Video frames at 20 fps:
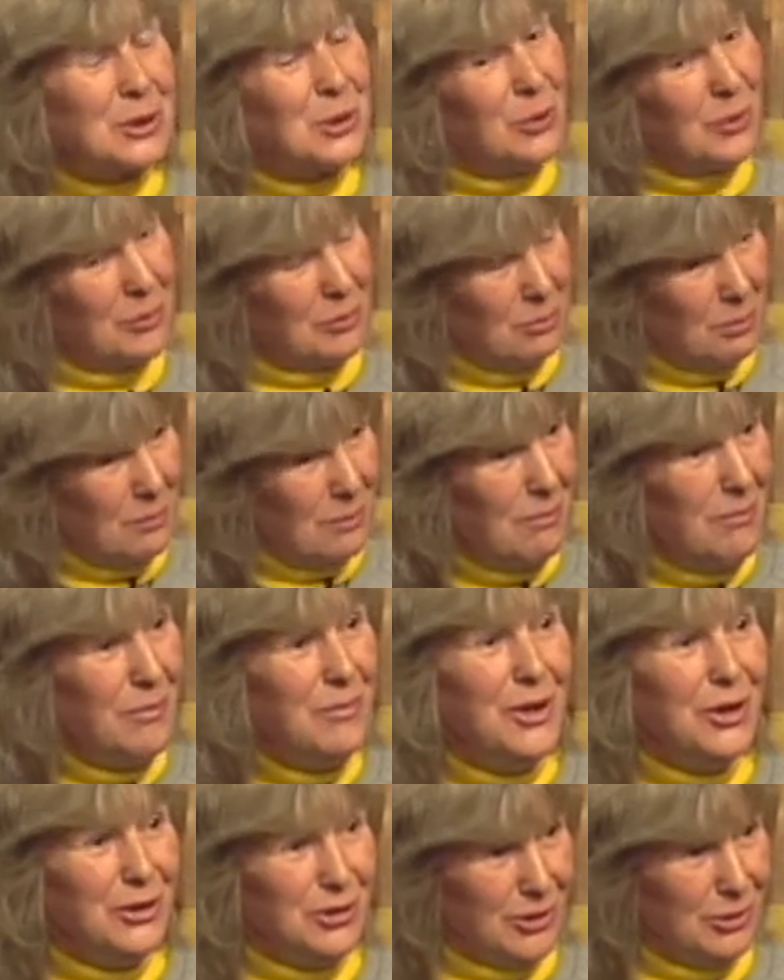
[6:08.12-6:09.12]
что
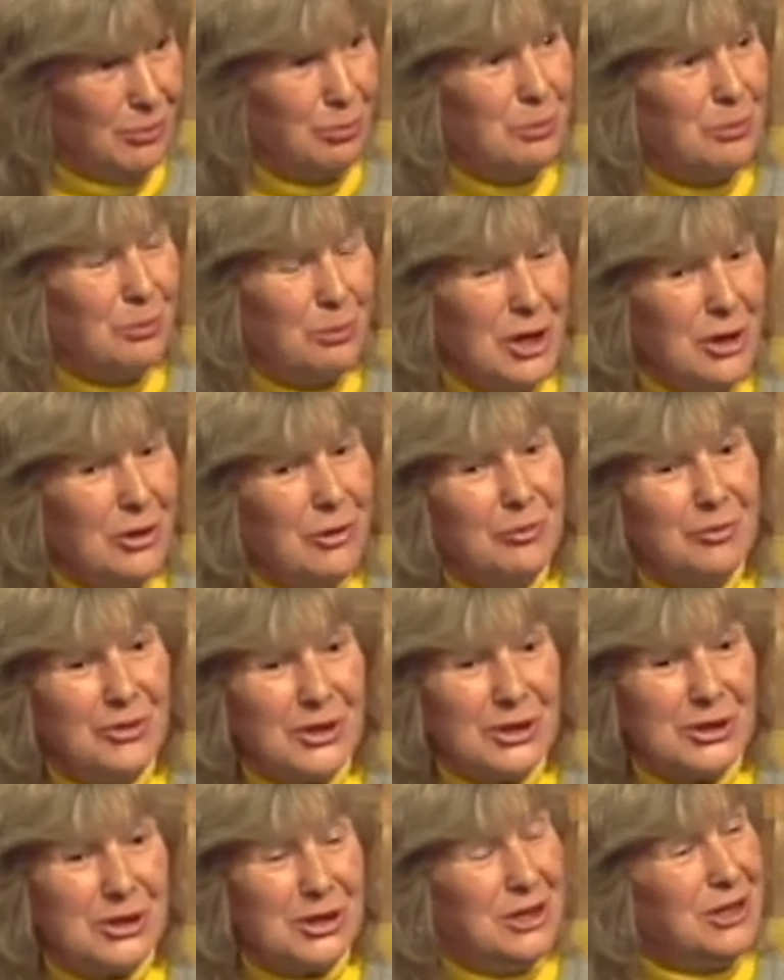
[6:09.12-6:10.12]
мы
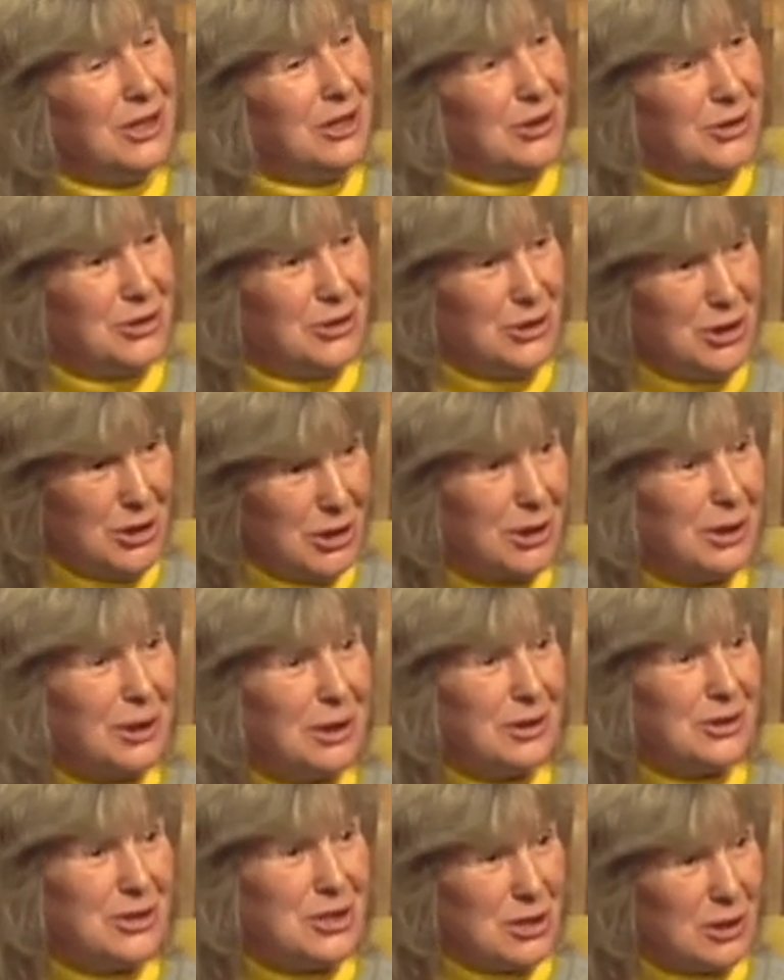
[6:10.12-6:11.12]
делаем,